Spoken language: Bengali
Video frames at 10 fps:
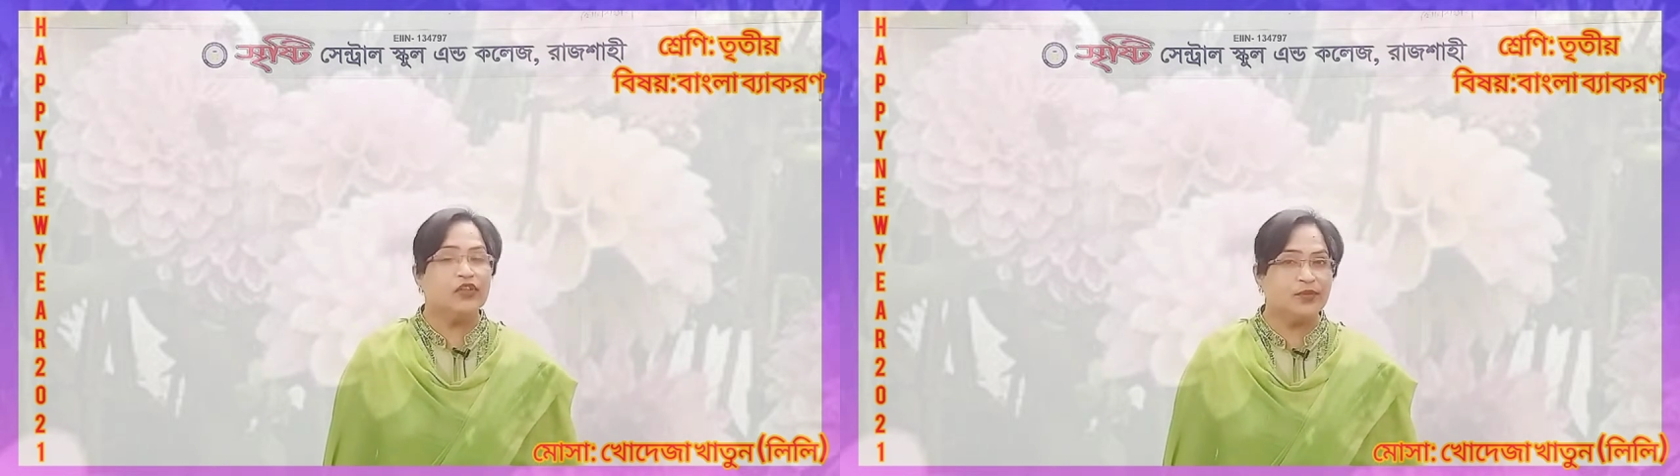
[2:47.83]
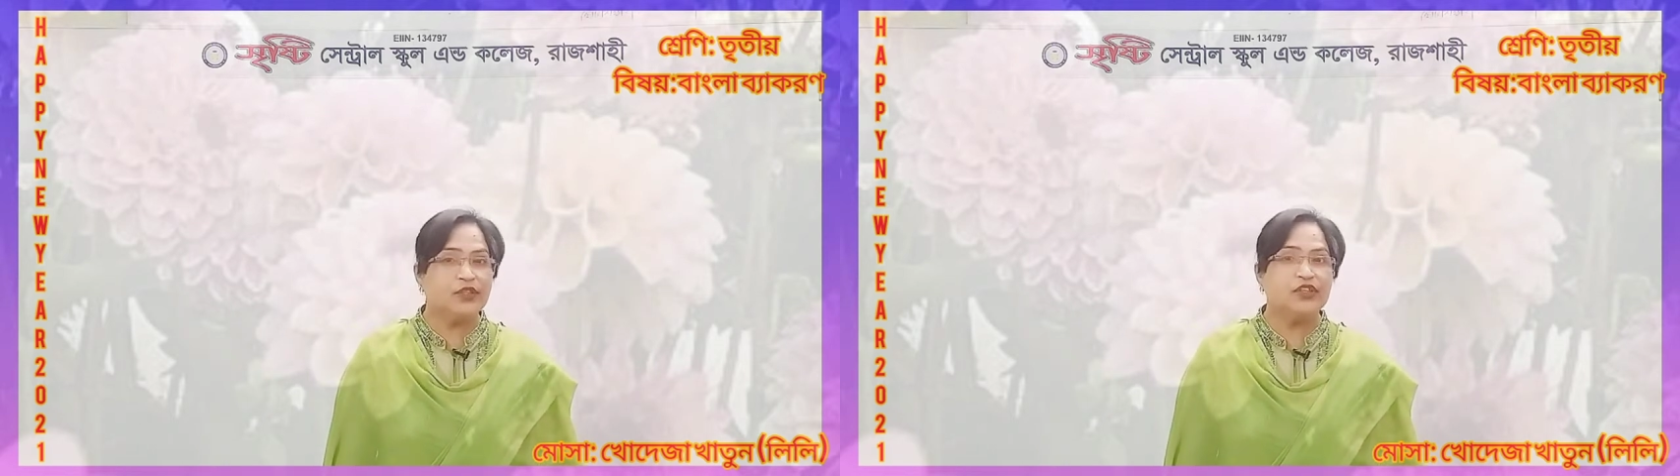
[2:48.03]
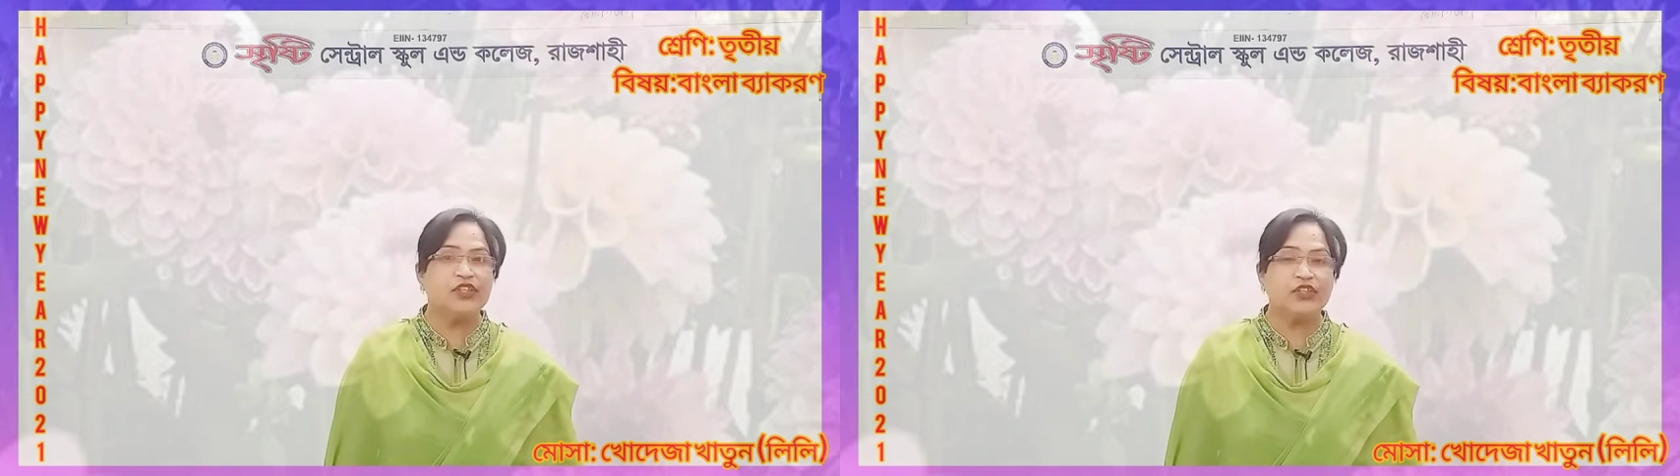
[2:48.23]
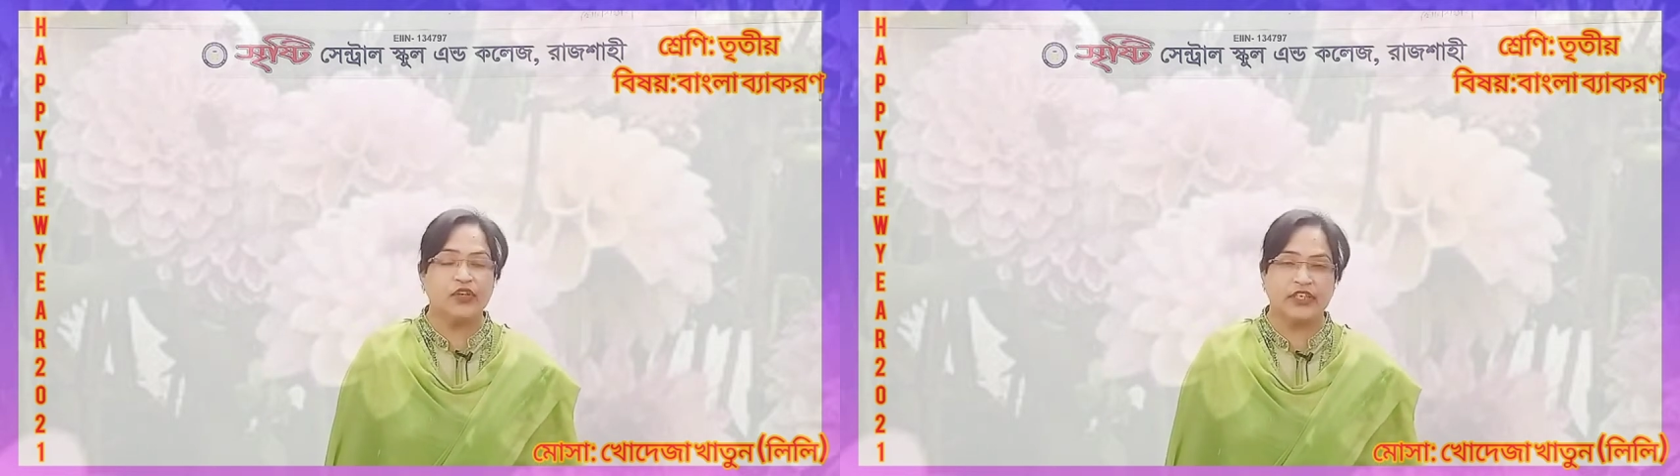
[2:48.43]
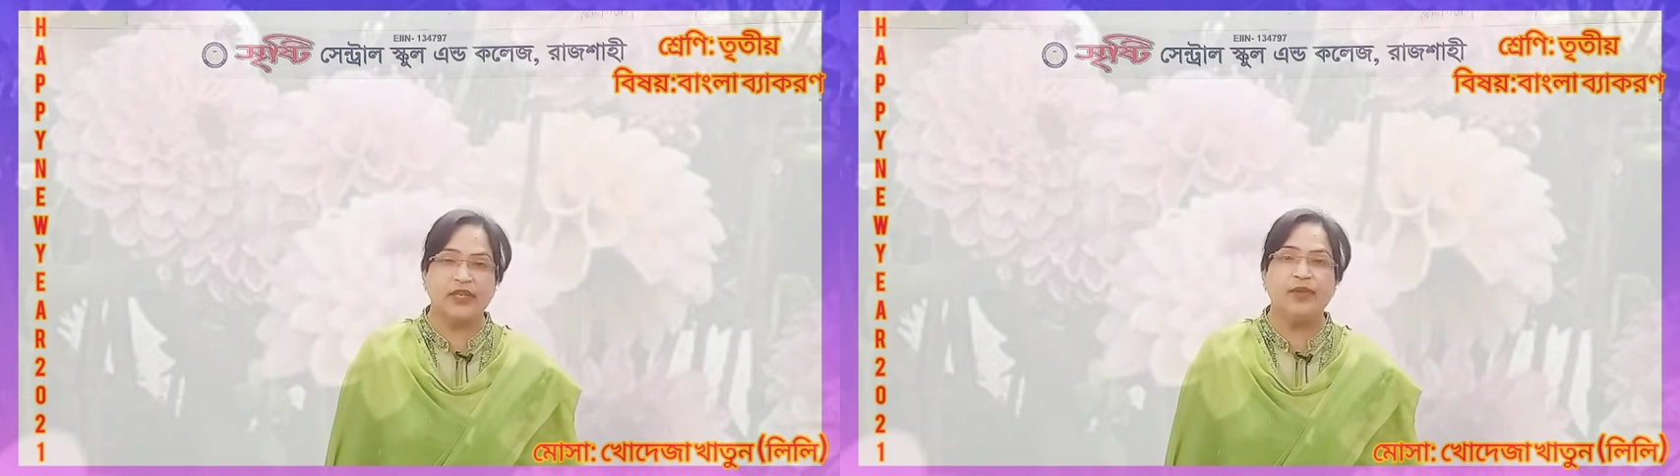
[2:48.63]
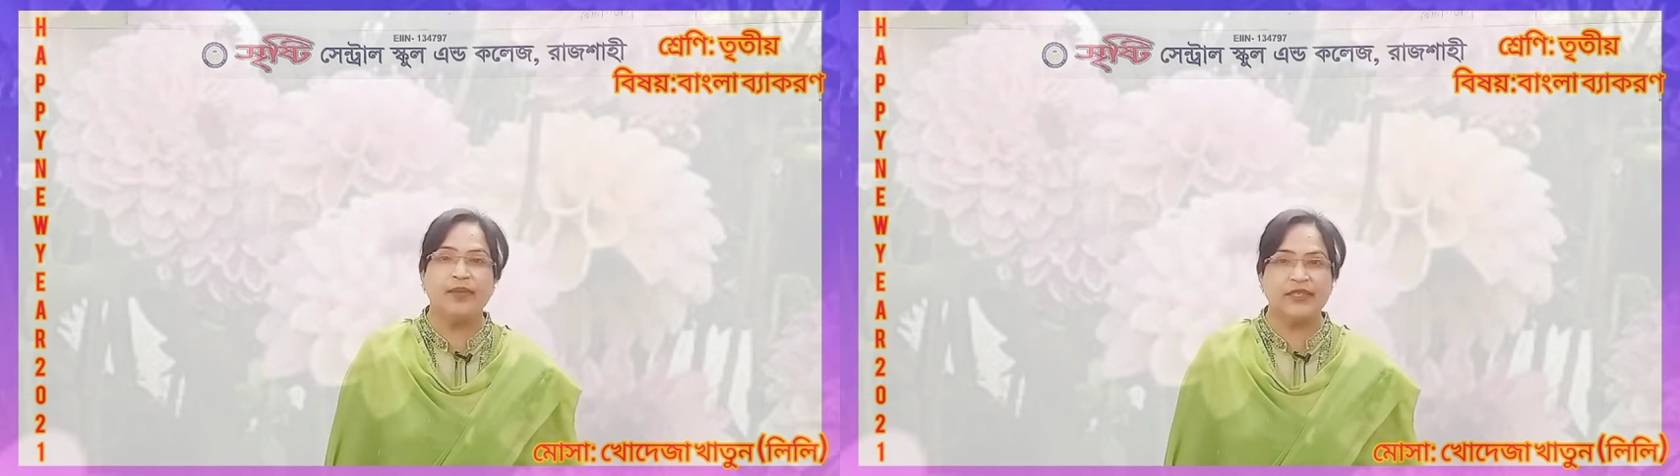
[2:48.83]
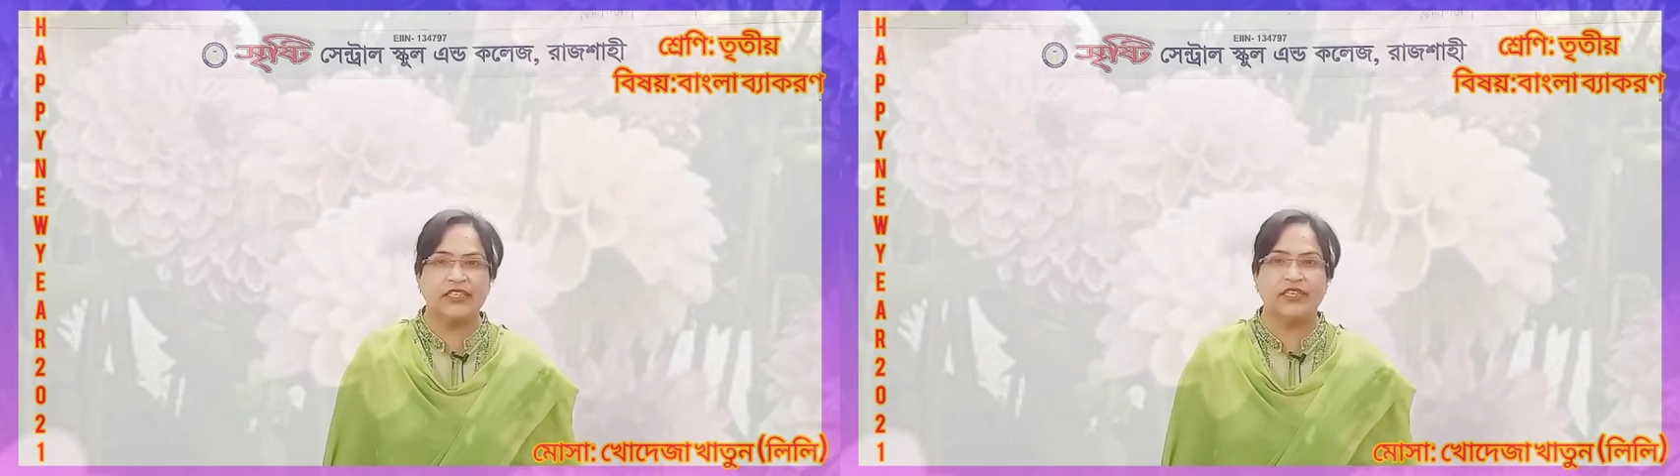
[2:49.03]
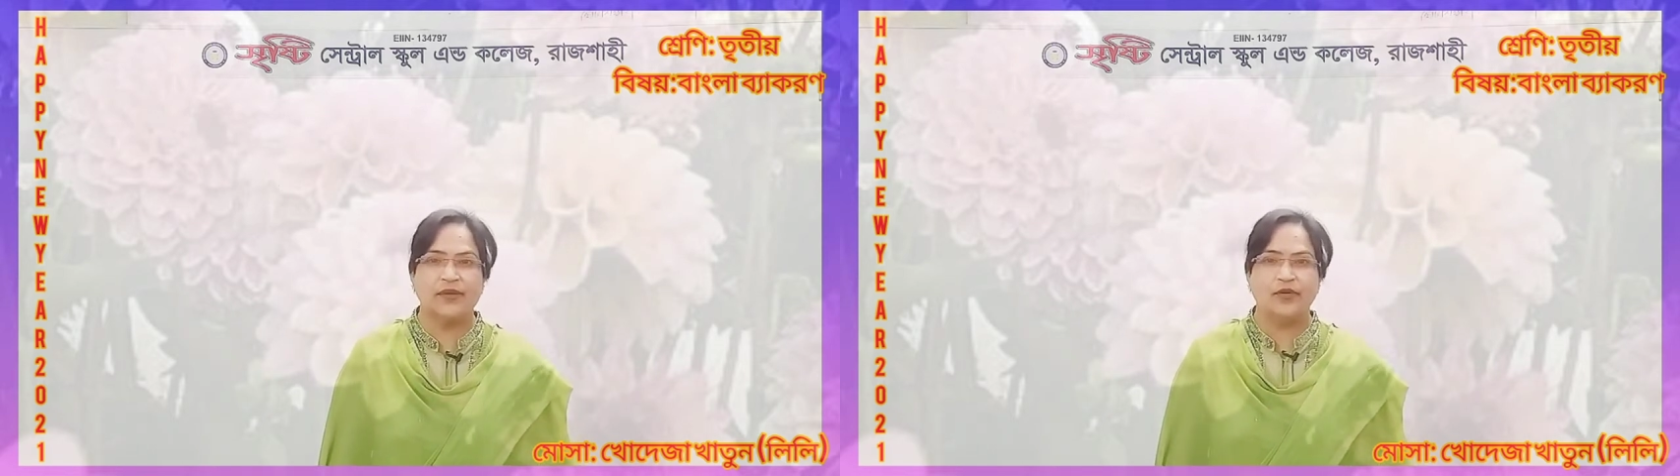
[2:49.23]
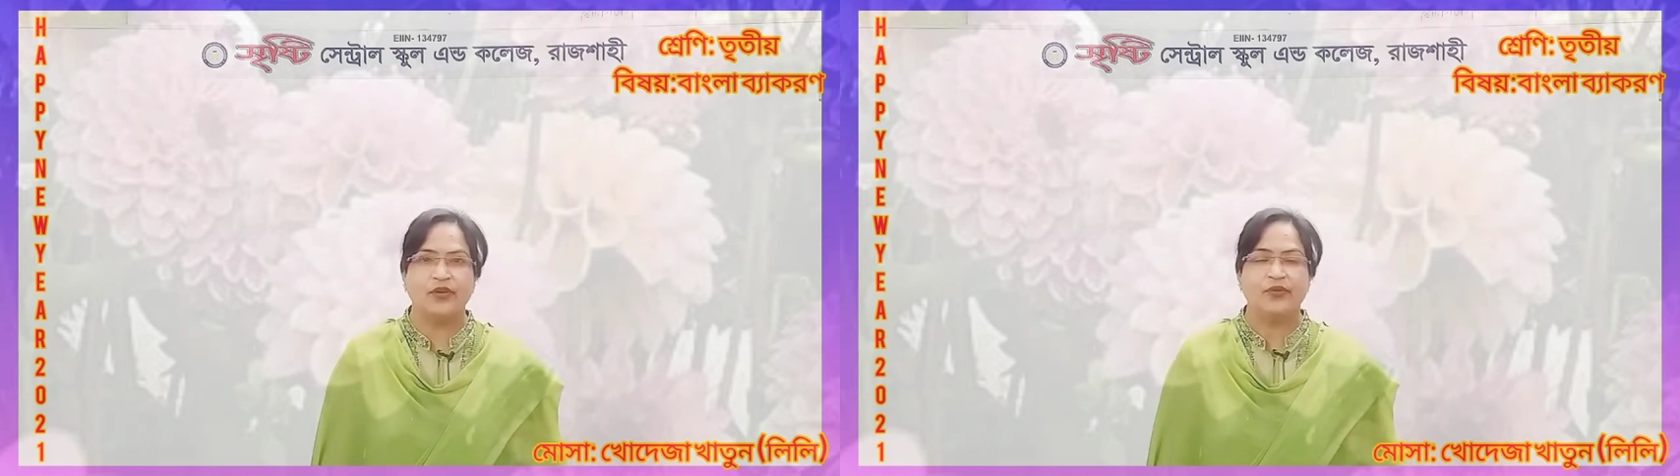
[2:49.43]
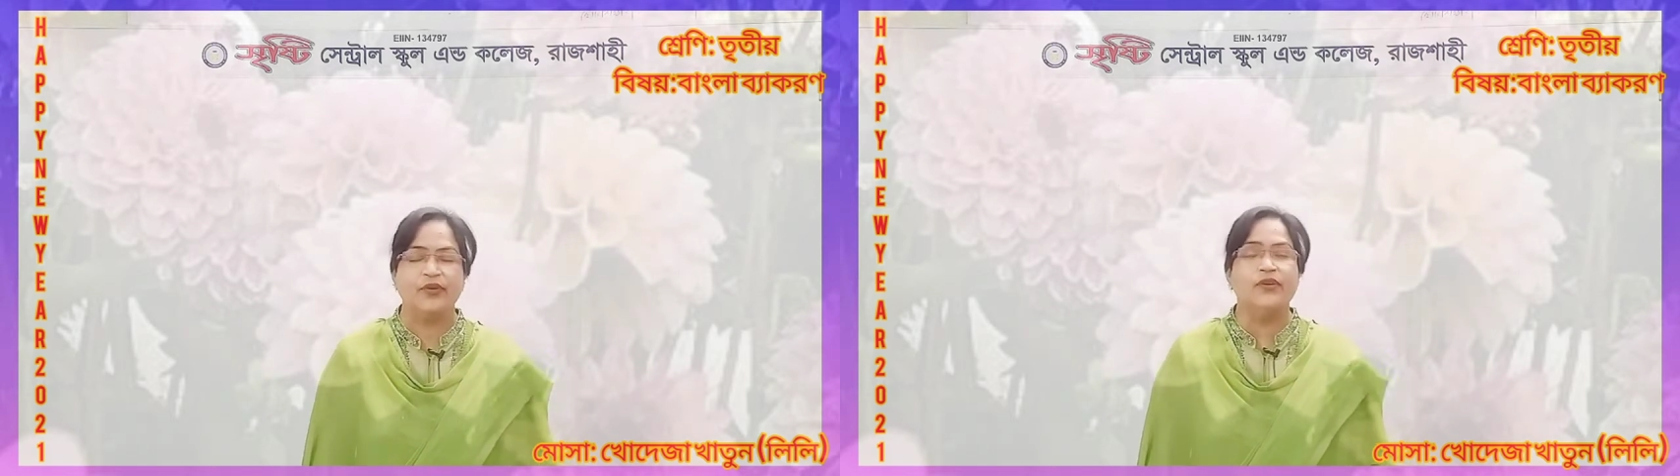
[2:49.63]
তুমি যদি সঠিকভাবে সেটা
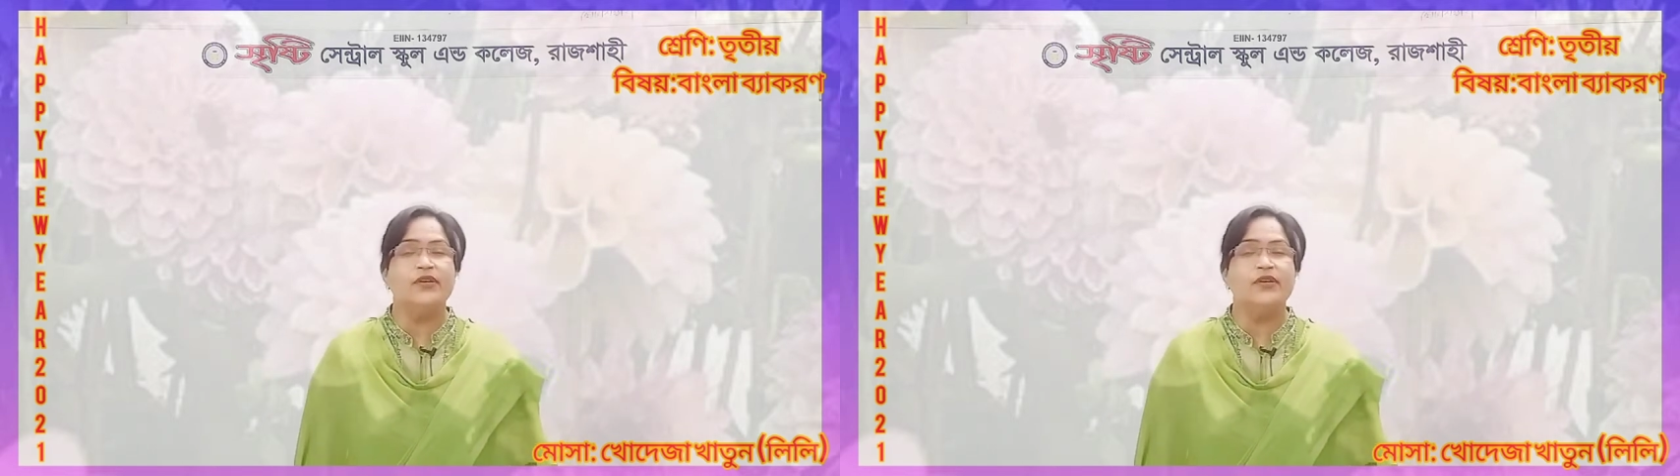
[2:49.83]
বলো